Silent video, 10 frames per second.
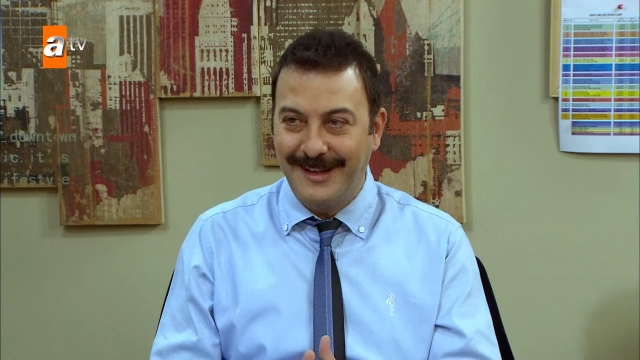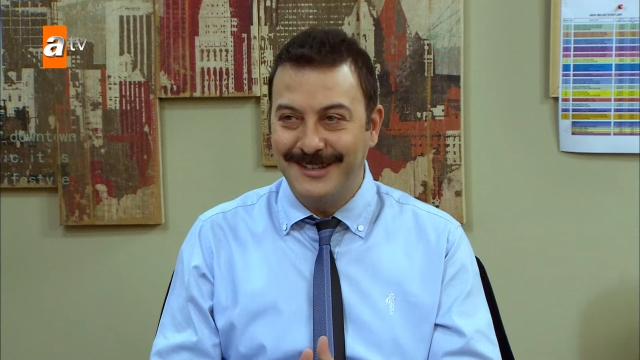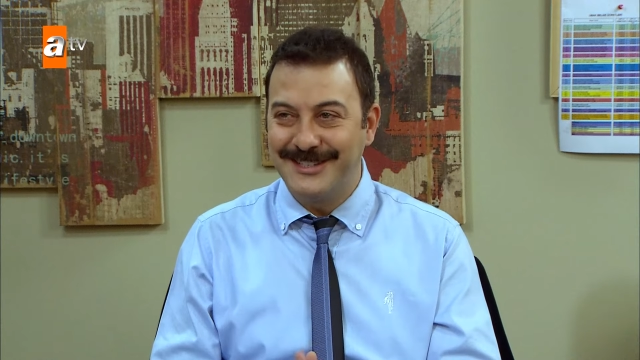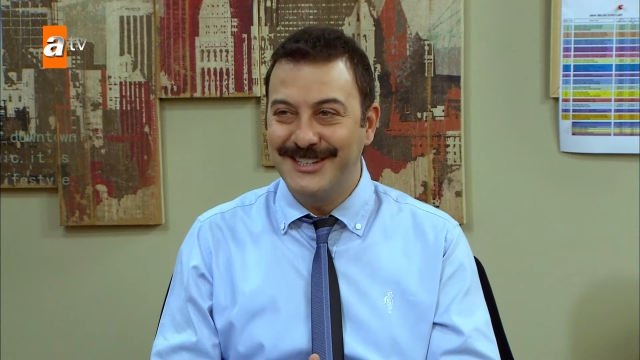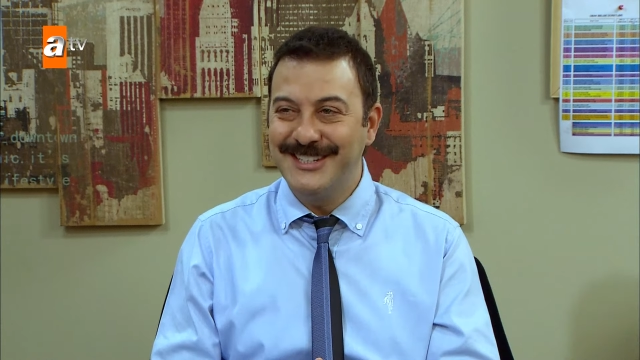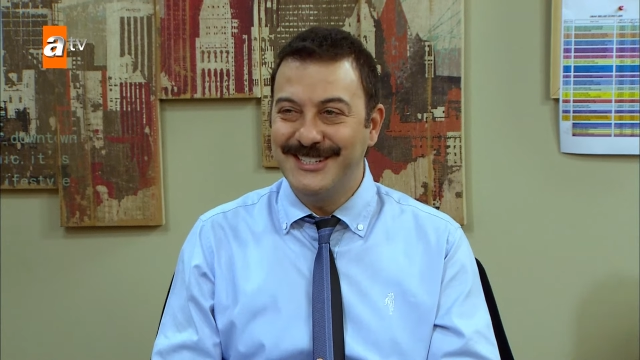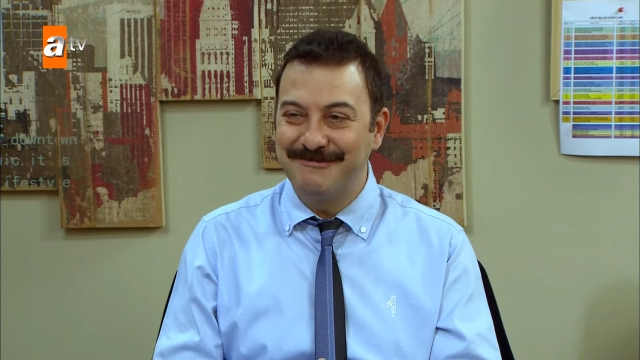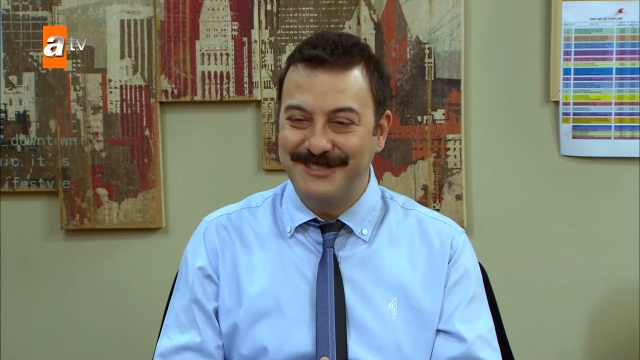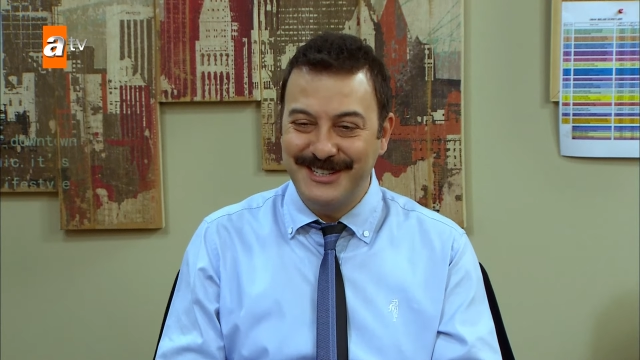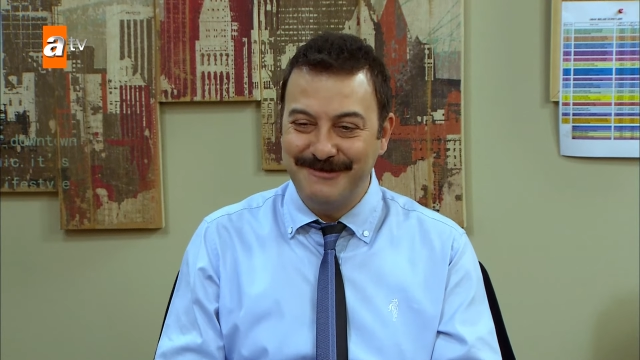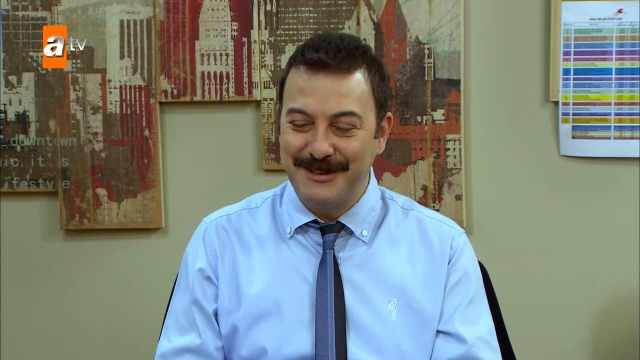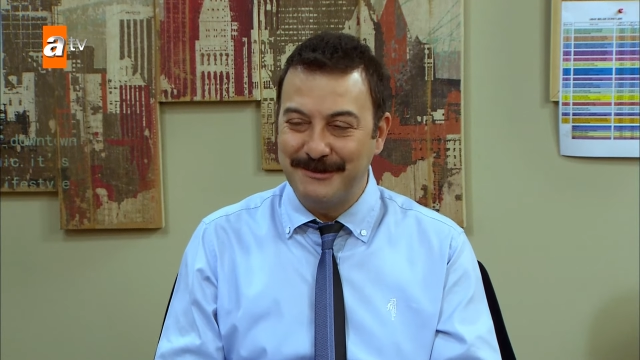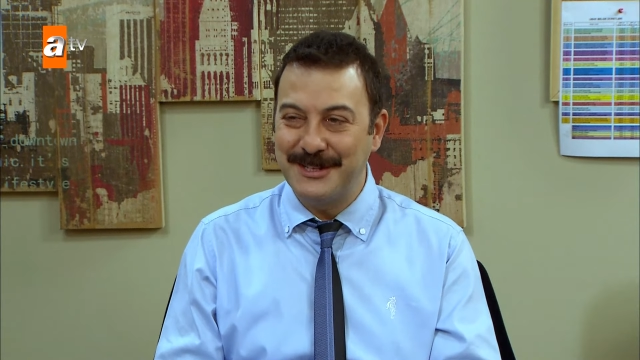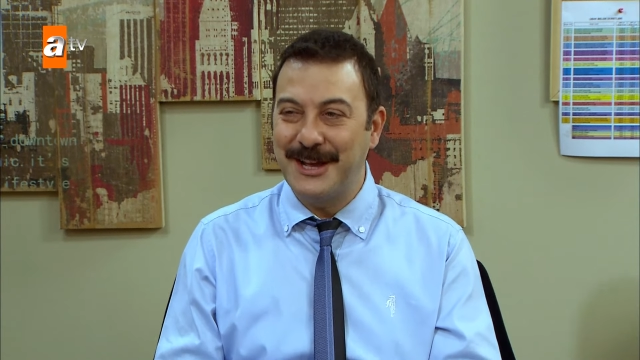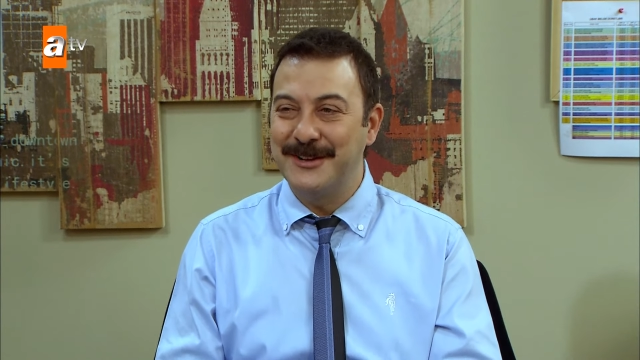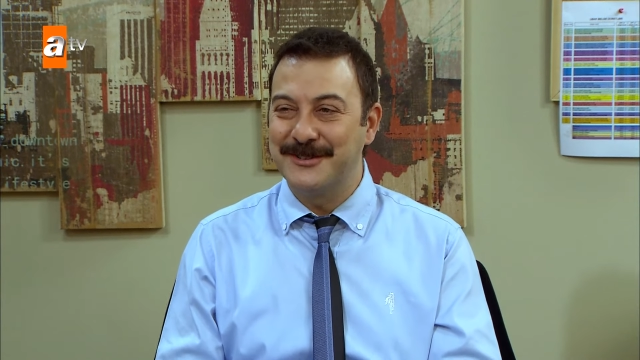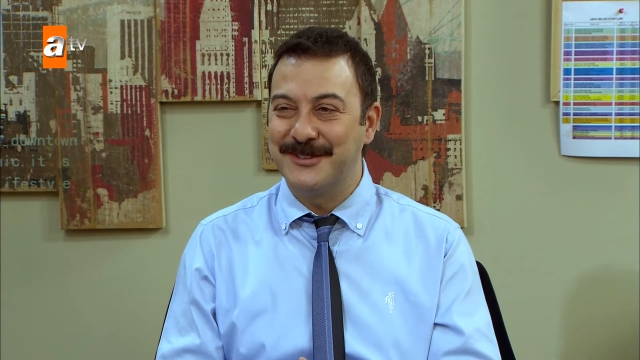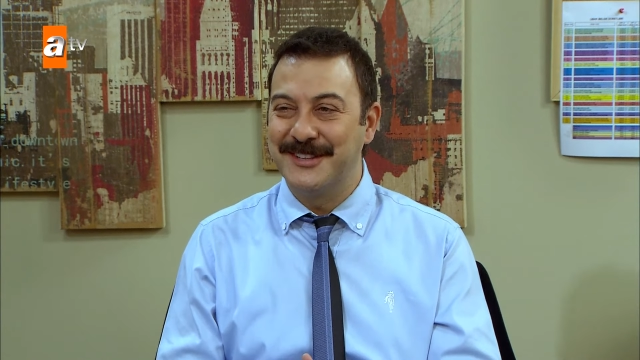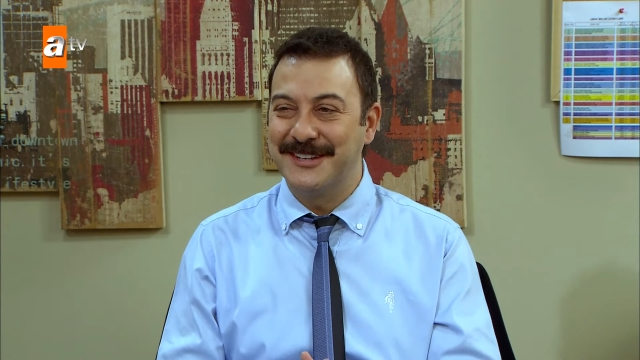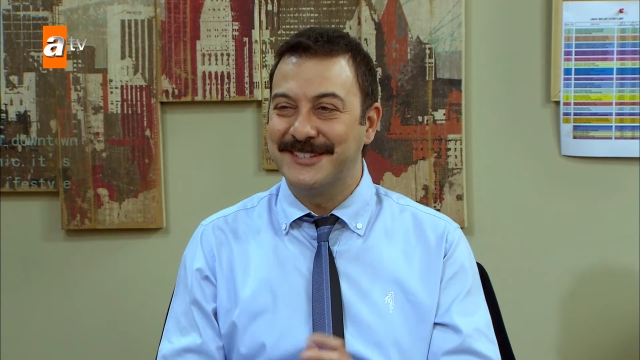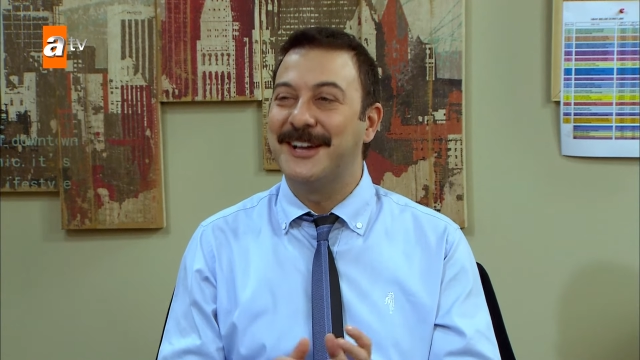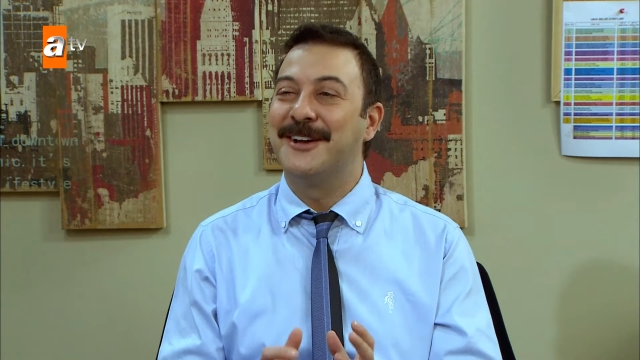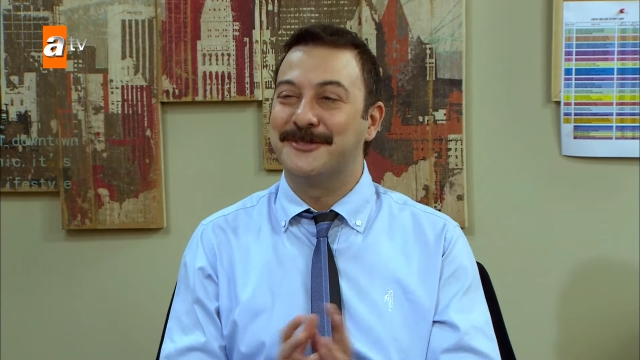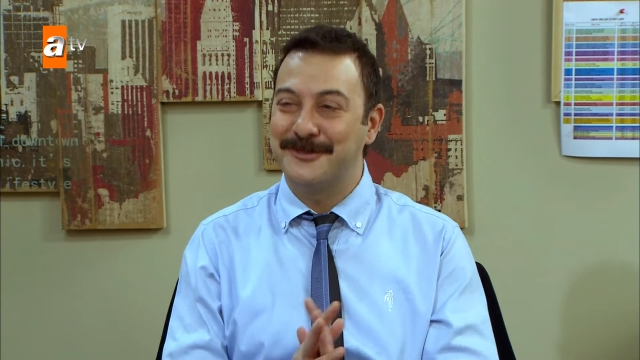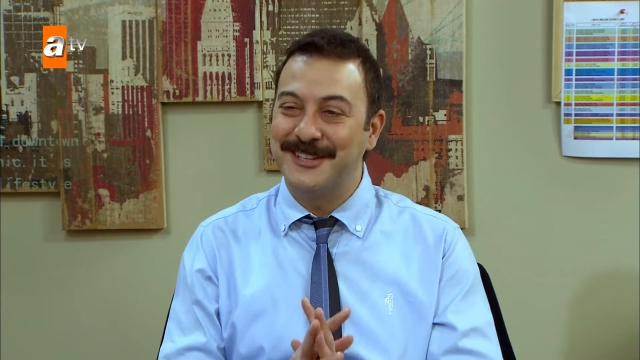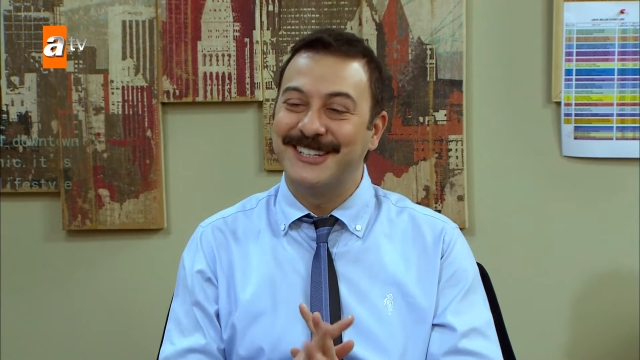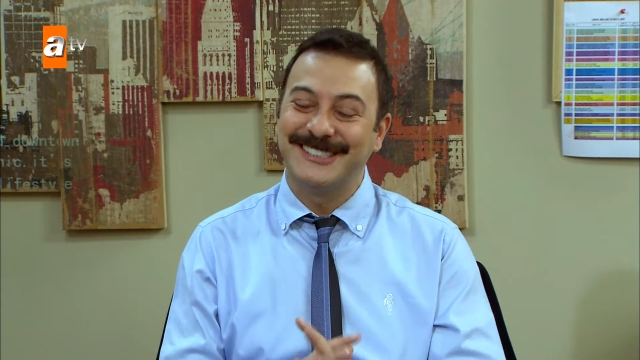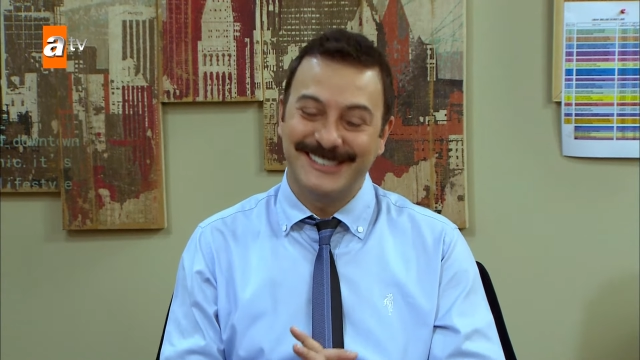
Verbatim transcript: Ah canım canım benim sağ olsunlar sağ olsunlar.